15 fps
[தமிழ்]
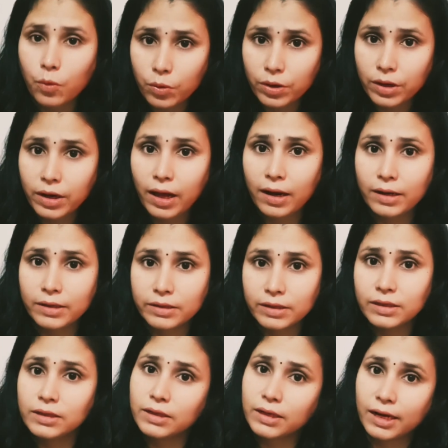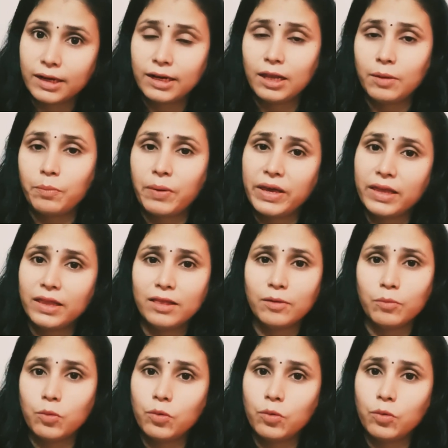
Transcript: ஒரு ஆளுக்கு கண்டிப்பாக இந்த